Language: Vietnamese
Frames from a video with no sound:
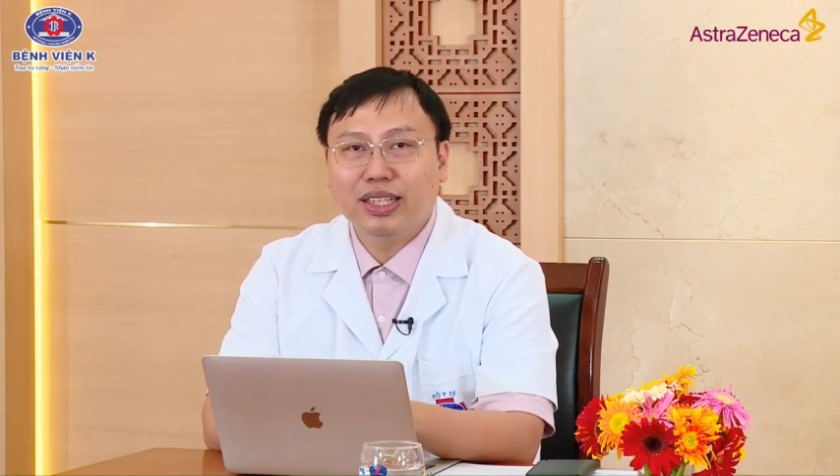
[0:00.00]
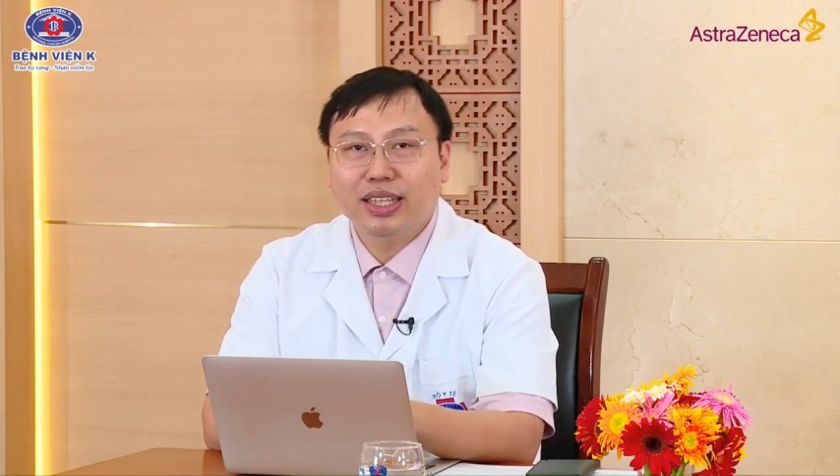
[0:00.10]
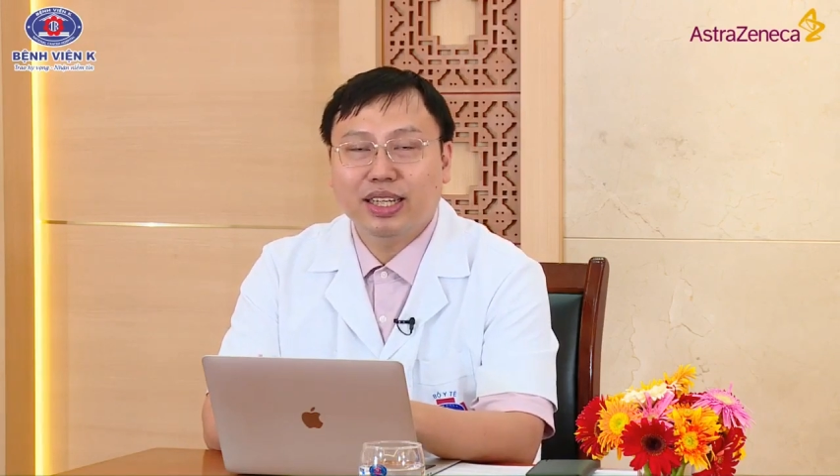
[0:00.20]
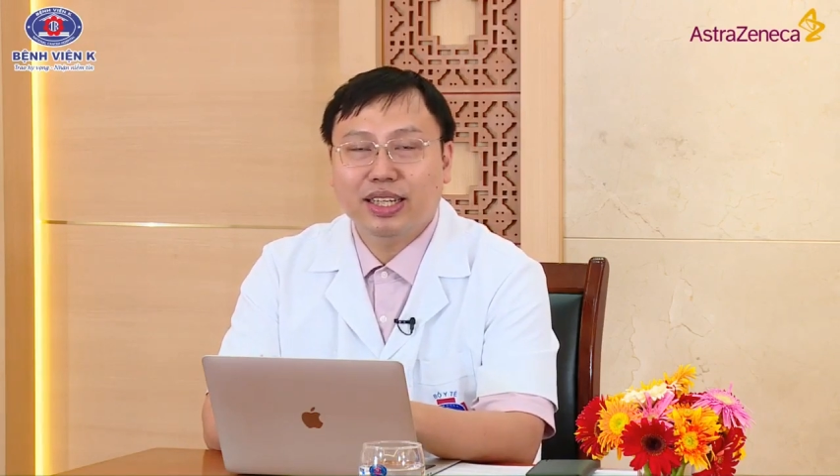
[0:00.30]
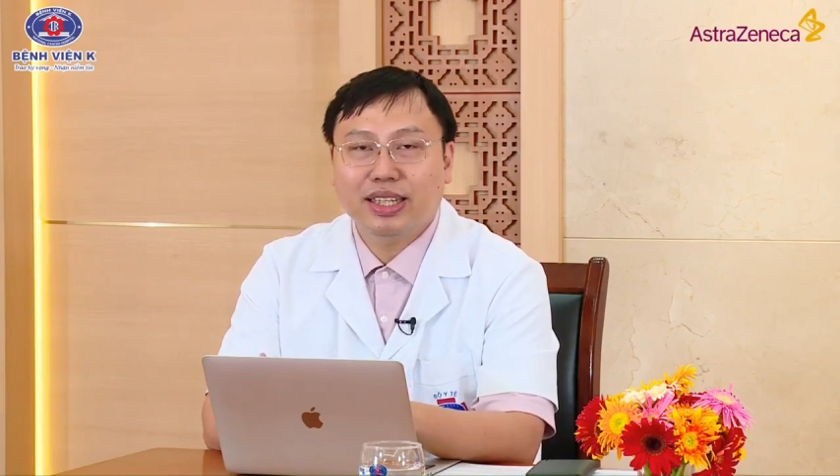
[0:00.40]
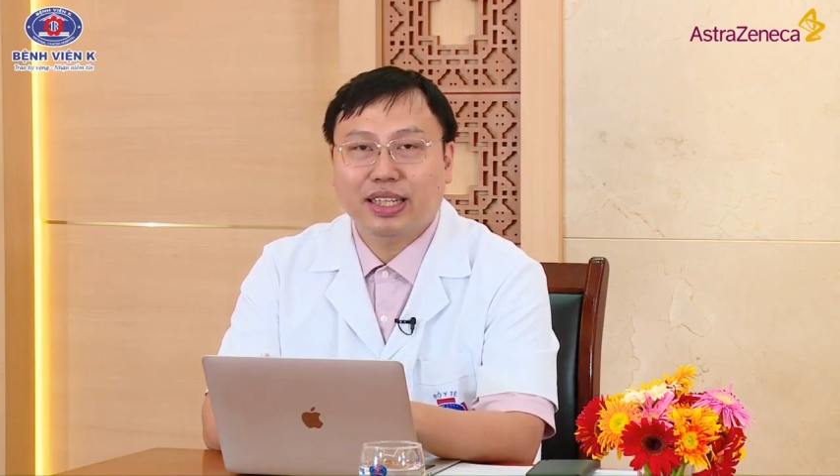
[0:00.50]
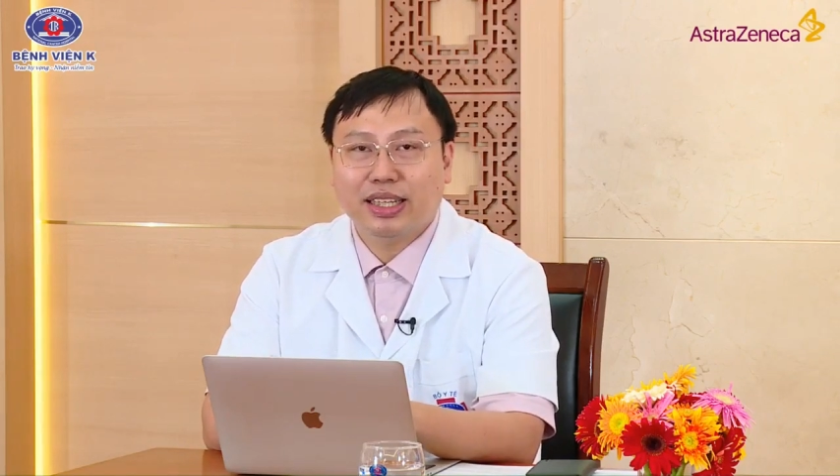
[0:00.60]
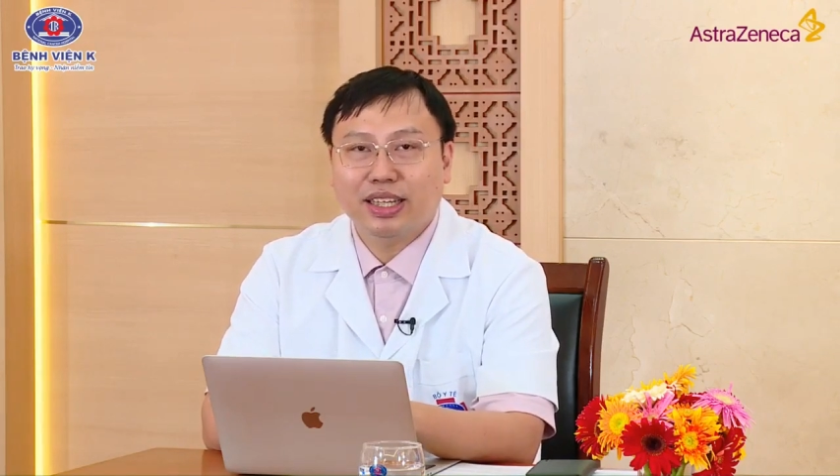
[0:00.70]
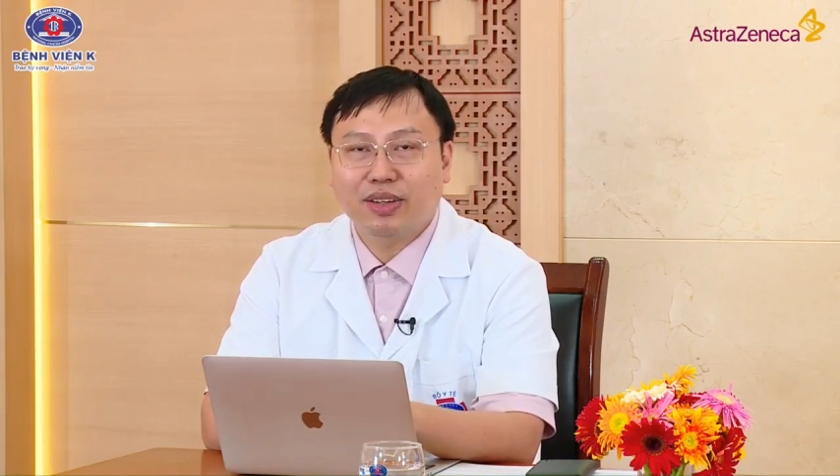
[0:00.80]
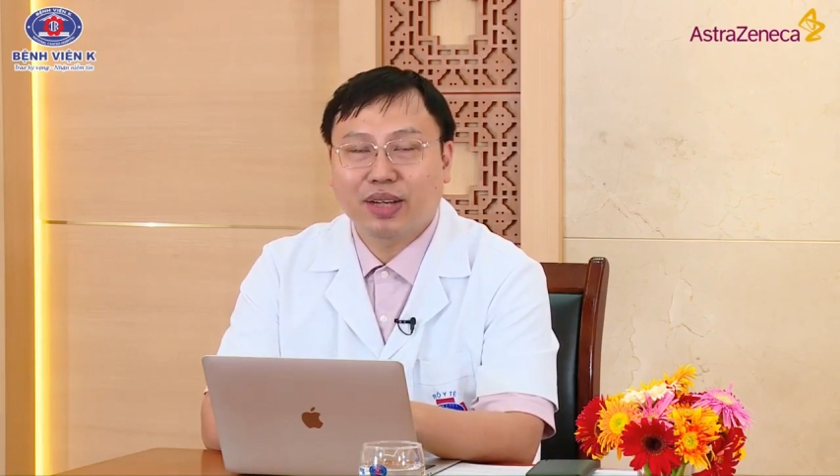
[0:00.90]
những cái, cái
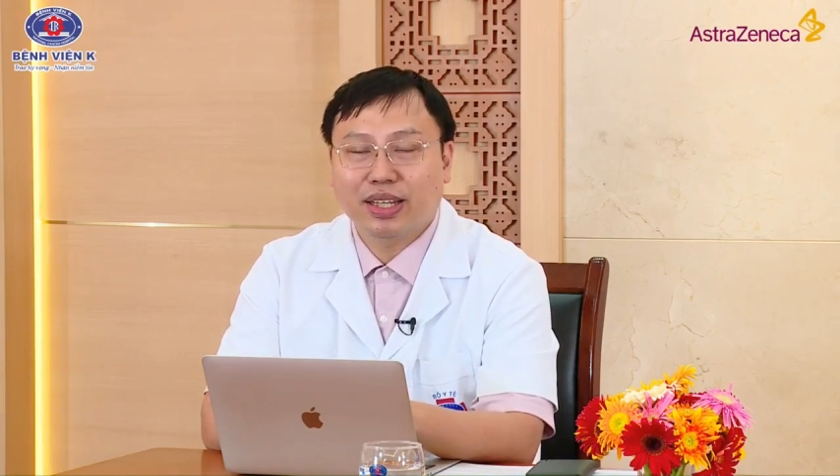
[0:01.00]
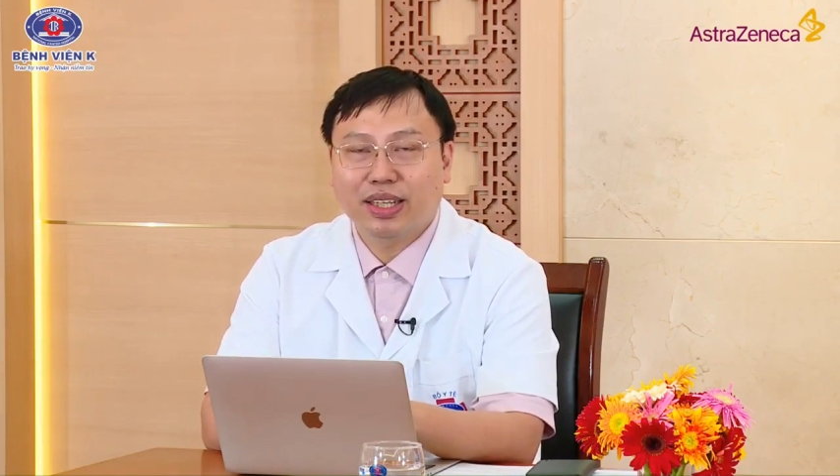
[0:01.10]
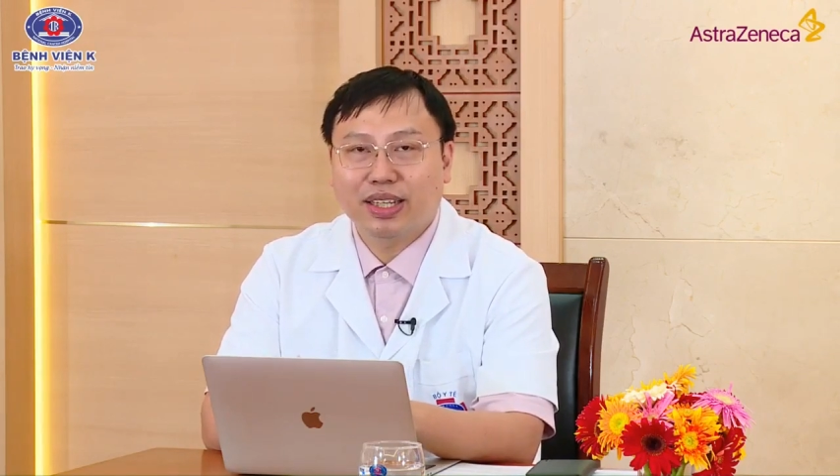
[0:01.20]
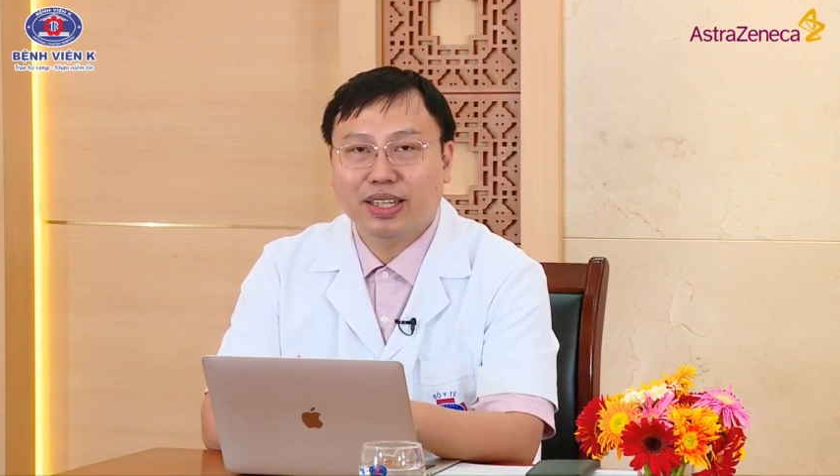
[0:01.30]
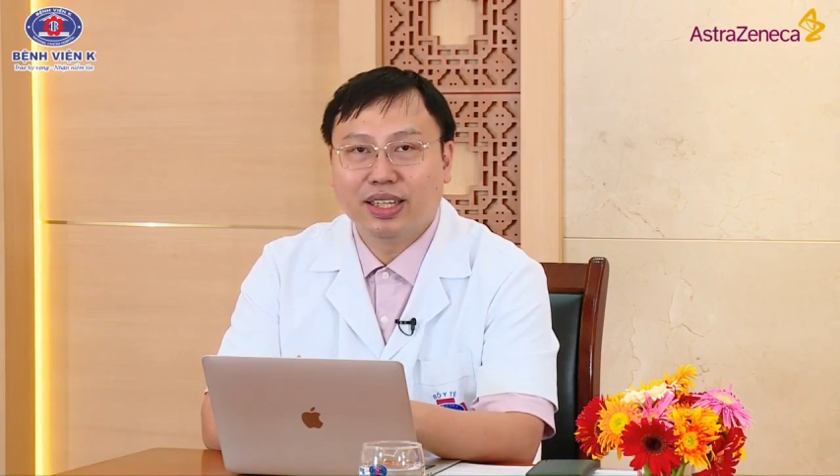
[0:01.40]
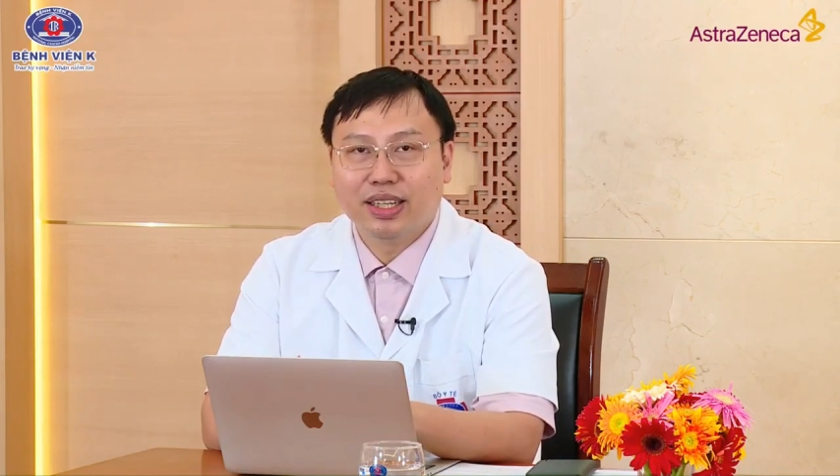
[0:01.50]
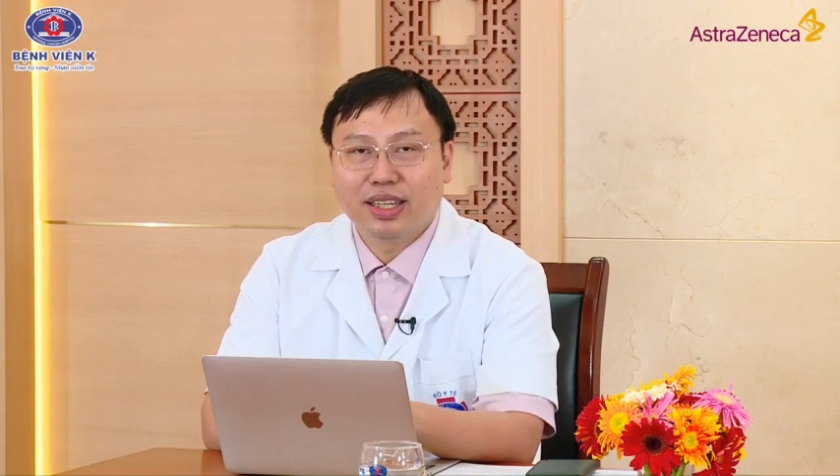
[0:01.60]
thành tiệu này thì người